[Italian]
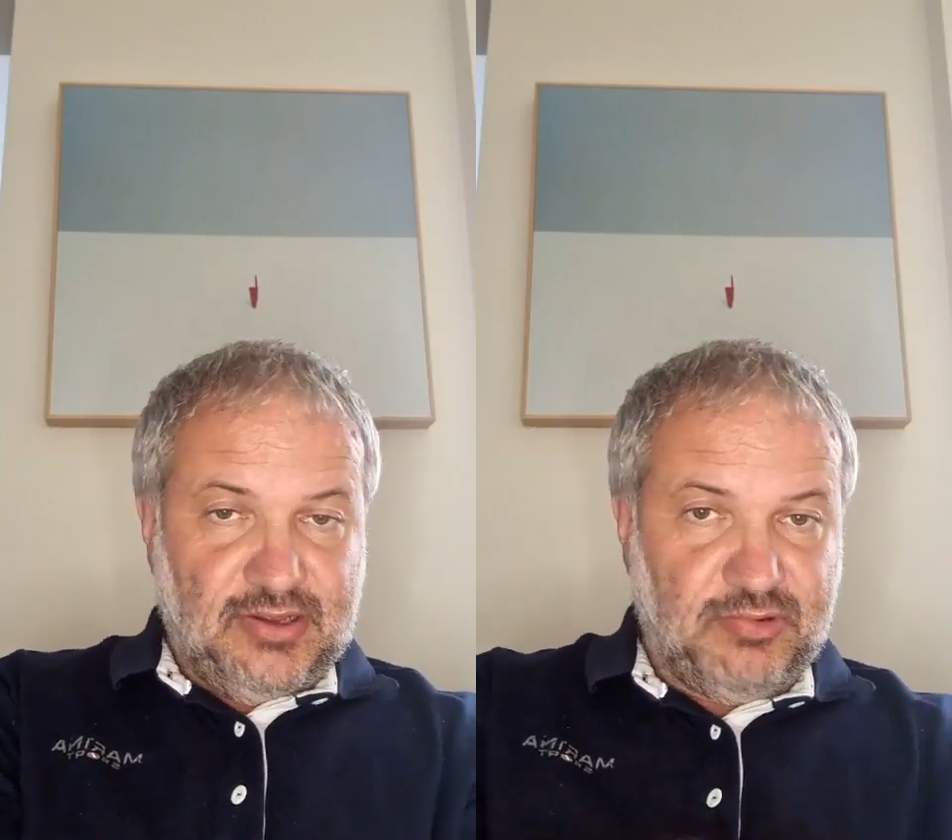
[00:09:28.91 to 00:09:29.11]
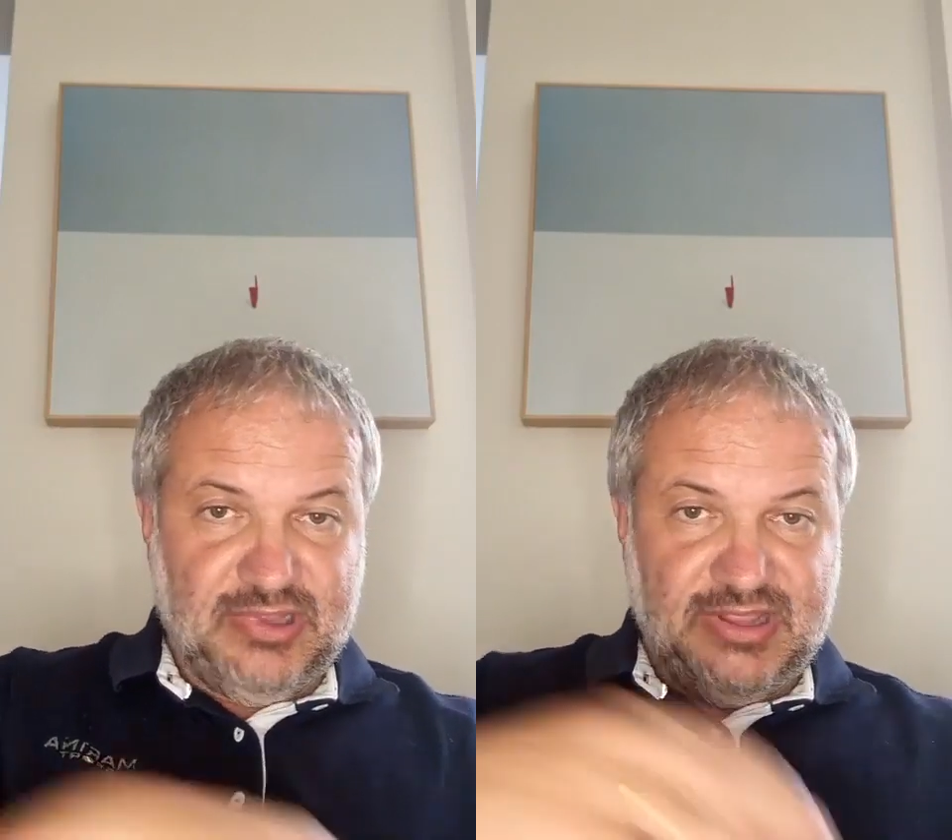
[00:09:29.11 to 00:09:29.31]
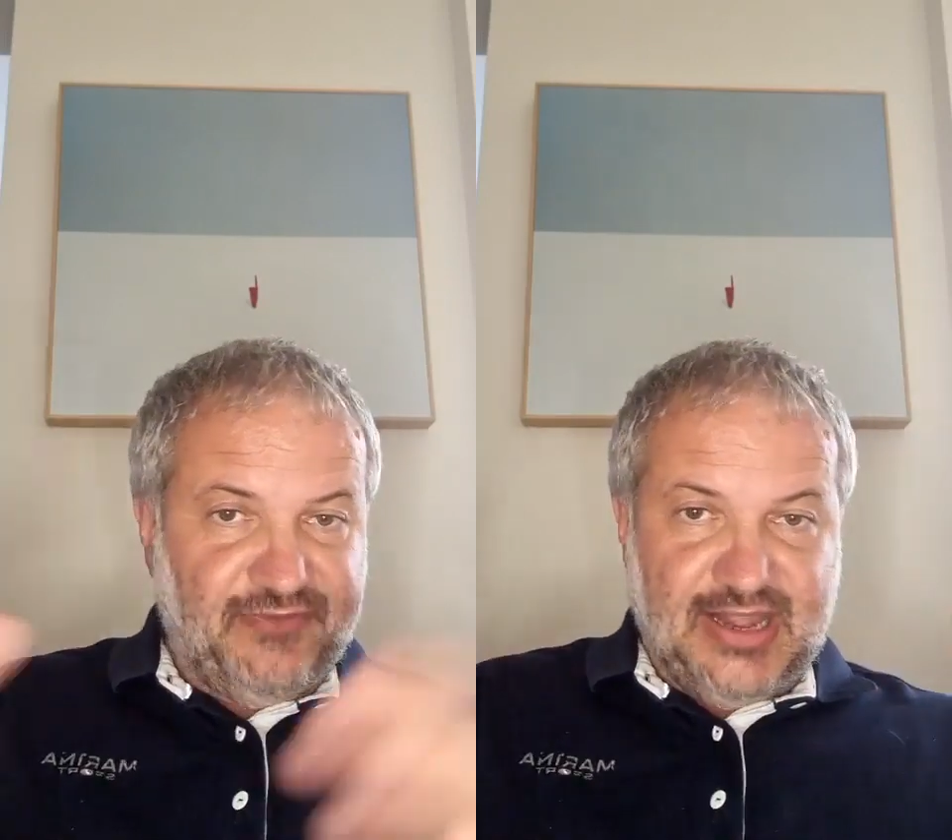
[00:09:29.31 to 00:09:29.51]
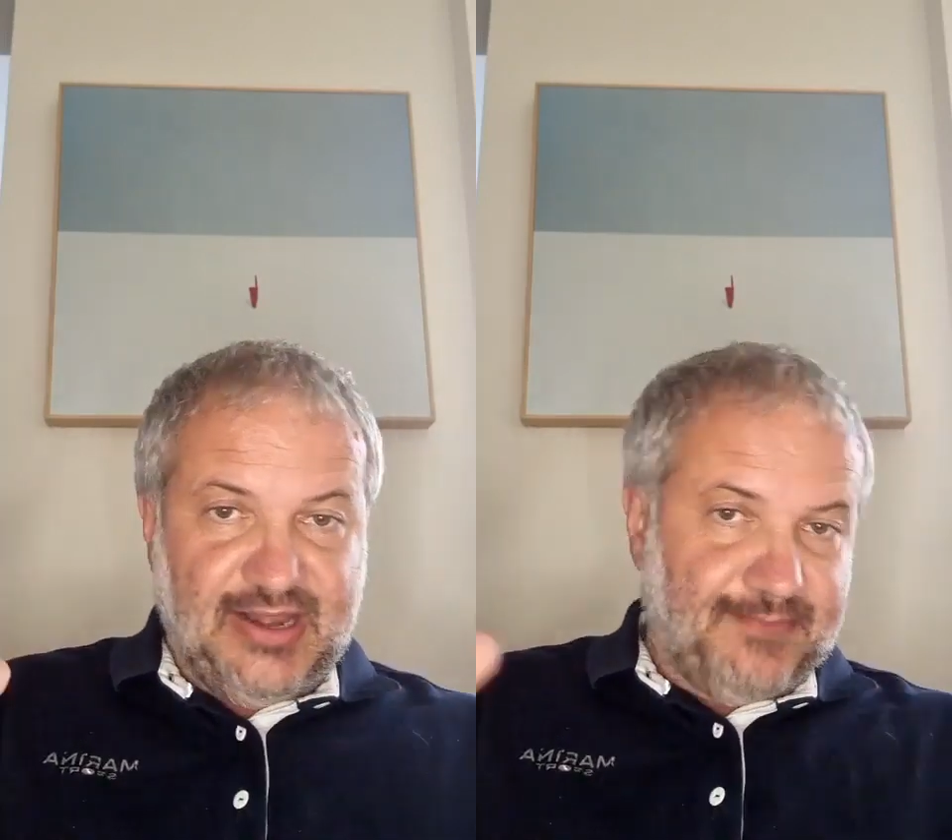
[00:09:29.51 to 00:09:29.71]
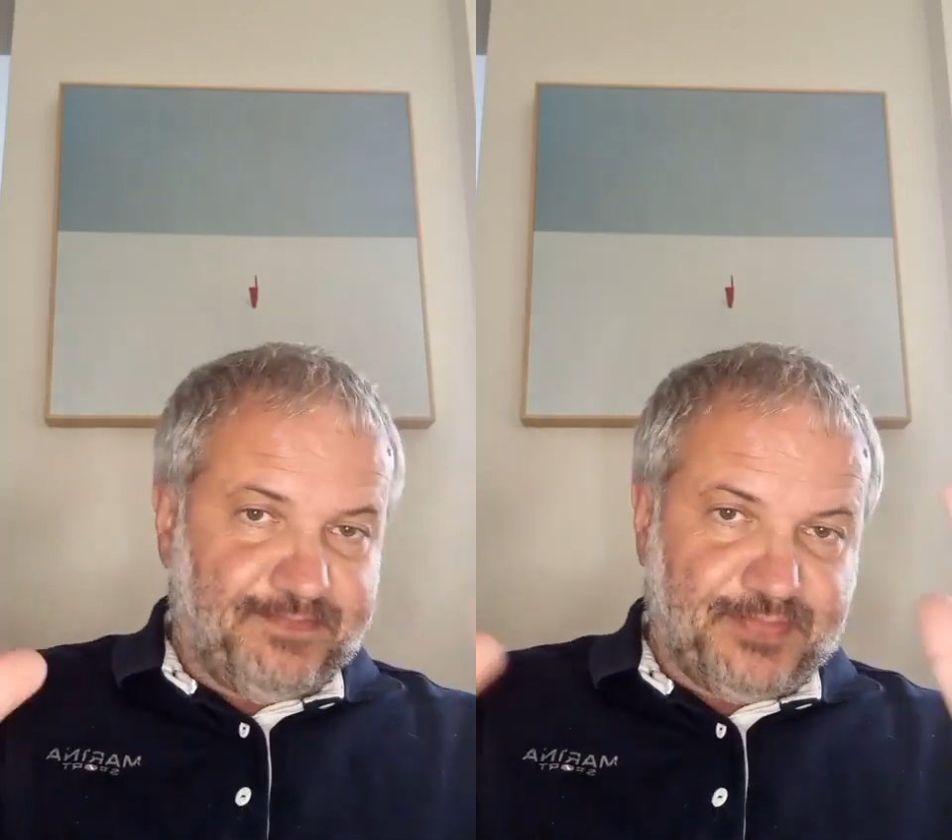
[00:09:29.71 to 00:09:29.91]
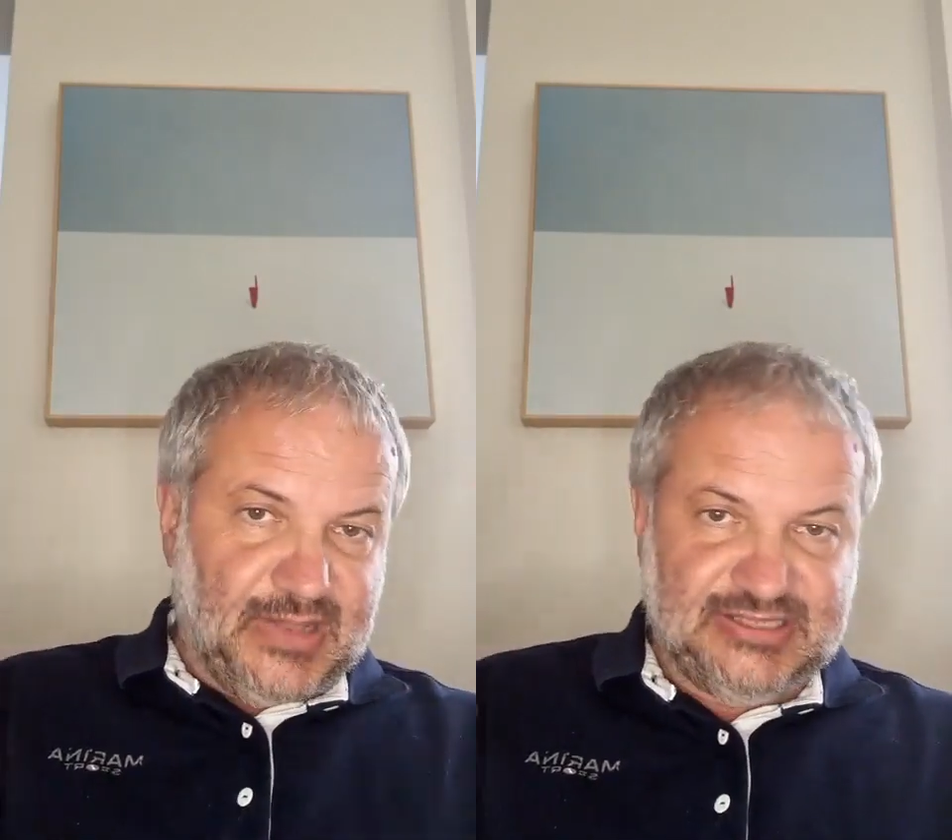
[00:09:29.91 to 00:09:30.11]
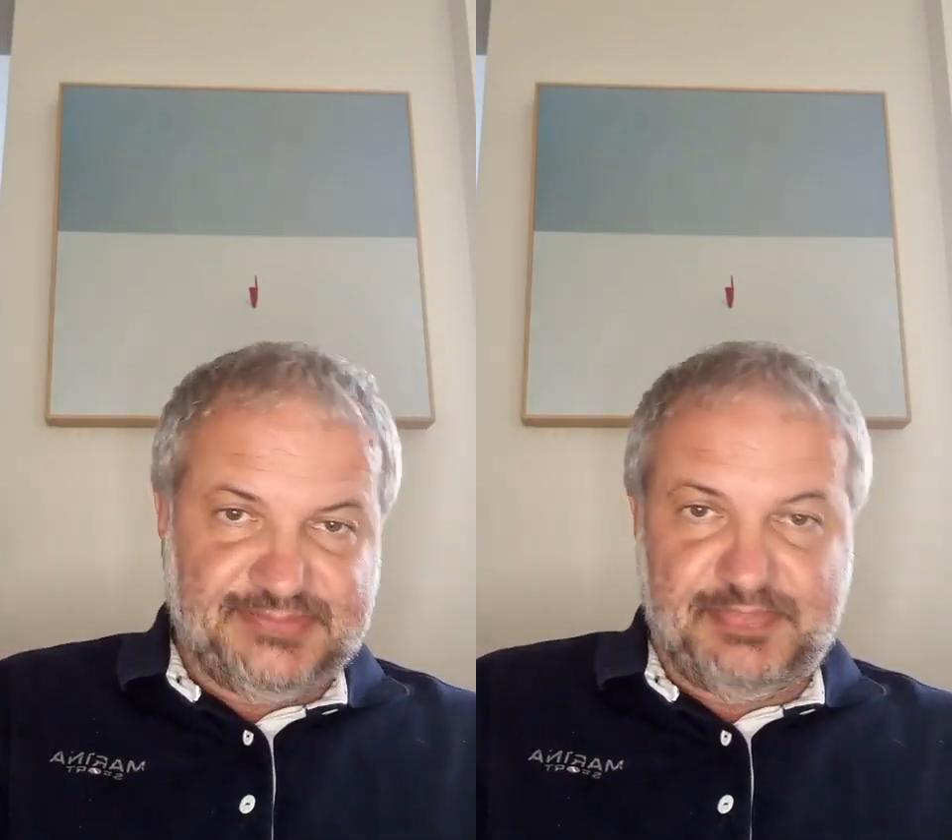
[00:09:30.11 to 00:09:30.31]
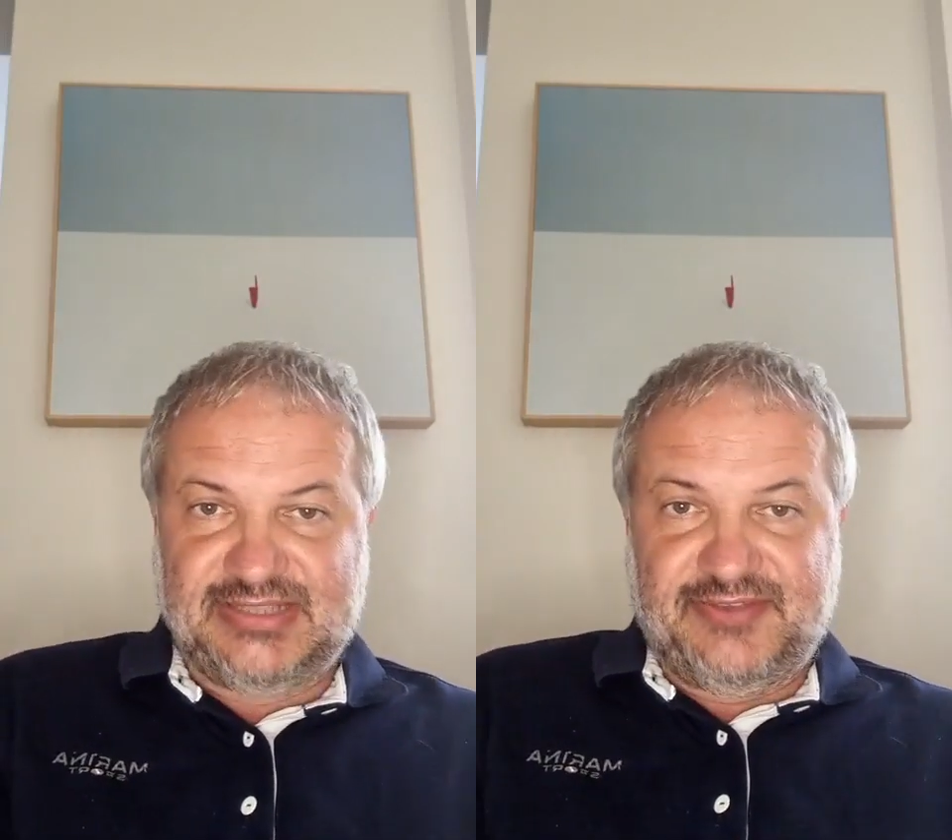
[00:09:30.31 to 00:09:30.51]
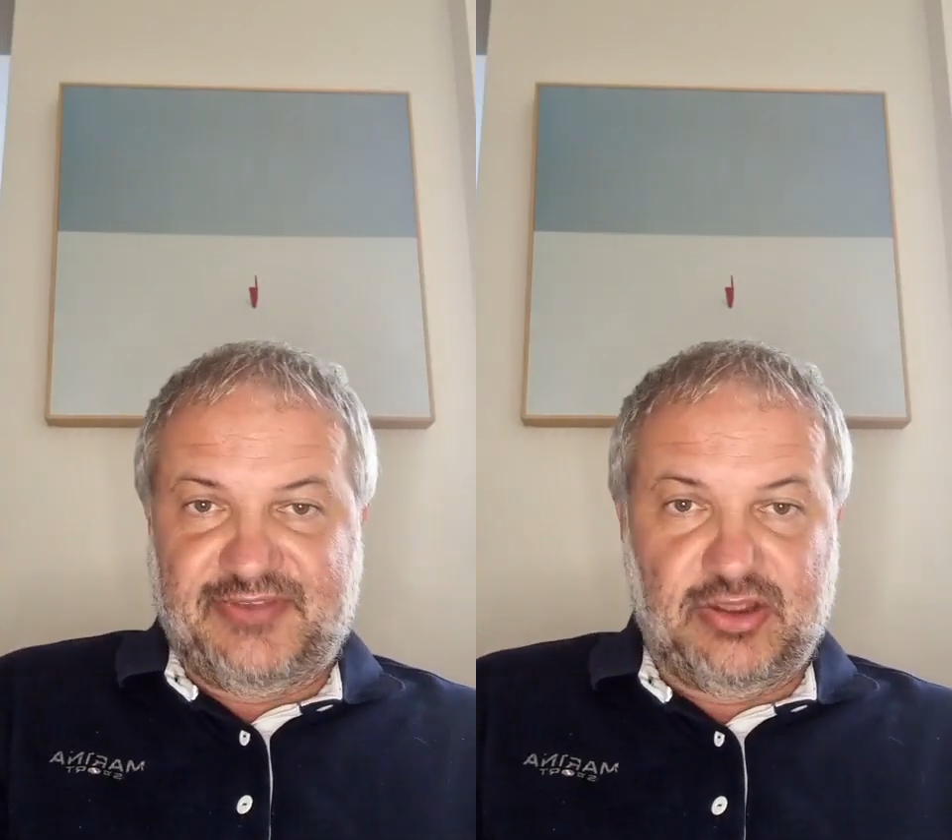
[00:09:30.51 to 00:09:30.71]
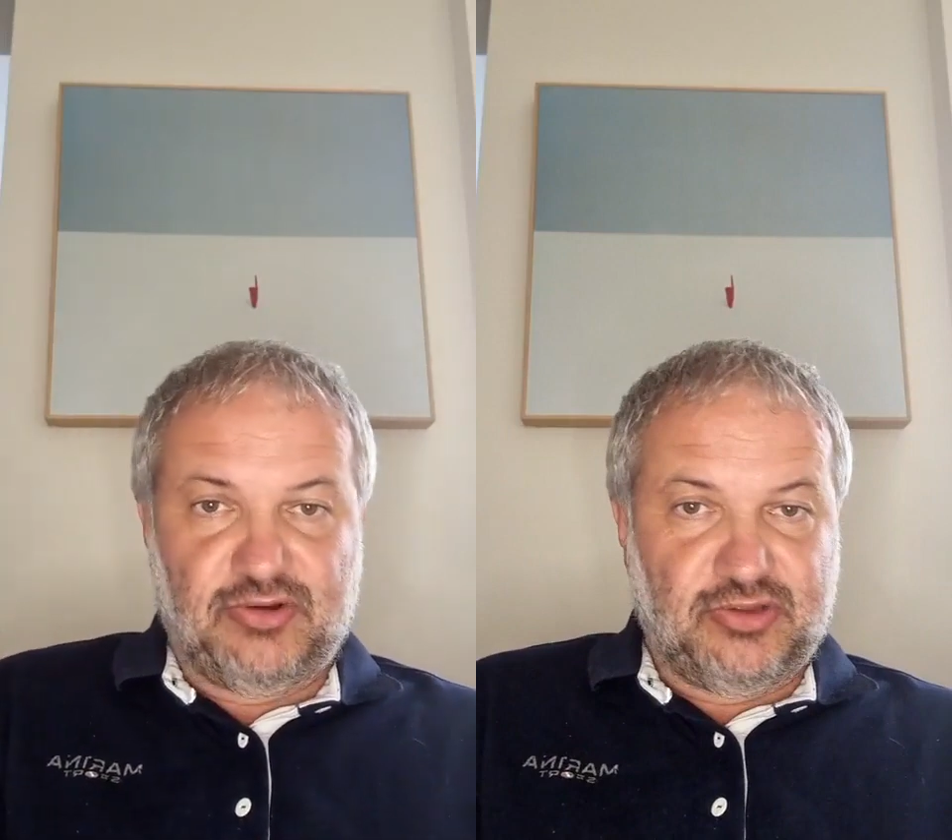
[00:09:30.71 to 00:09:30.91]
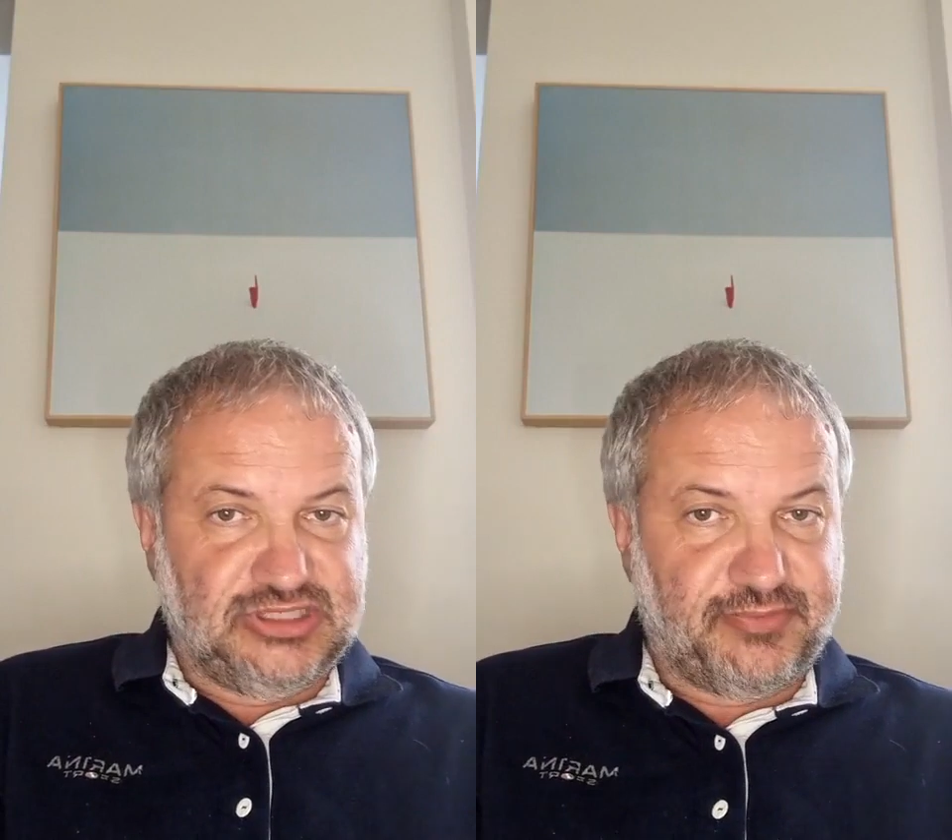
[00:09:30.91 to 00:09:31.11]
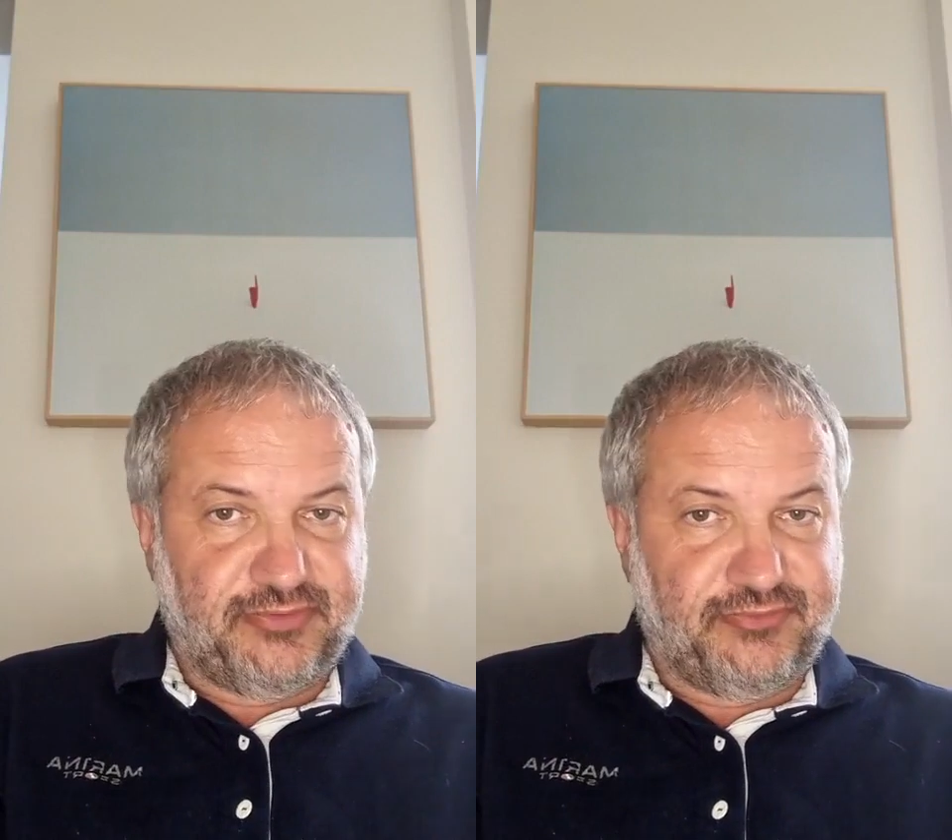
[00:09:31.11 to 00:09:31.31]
quindi viene, le spese vengono diciamo,